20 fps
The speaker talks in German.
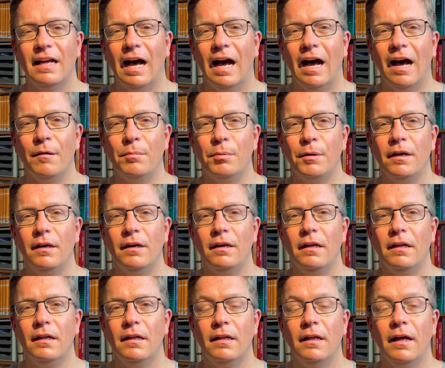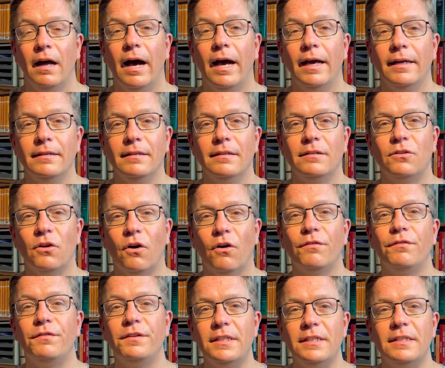aber eine doch
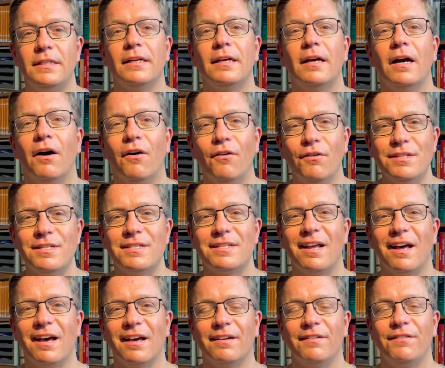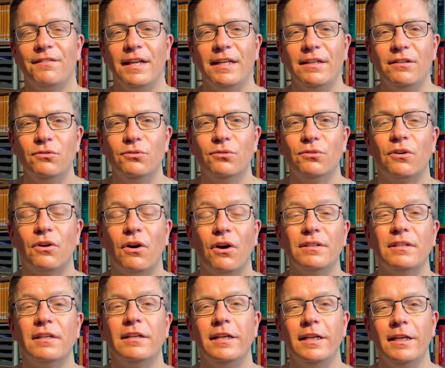wichtige Aussage. Wenn du
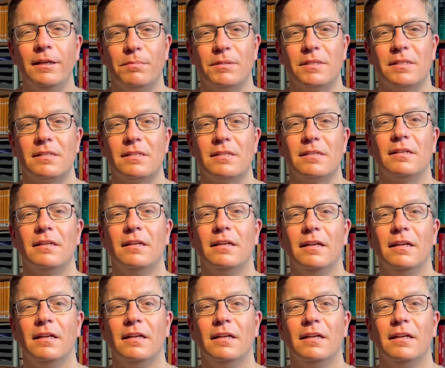Gott liebst,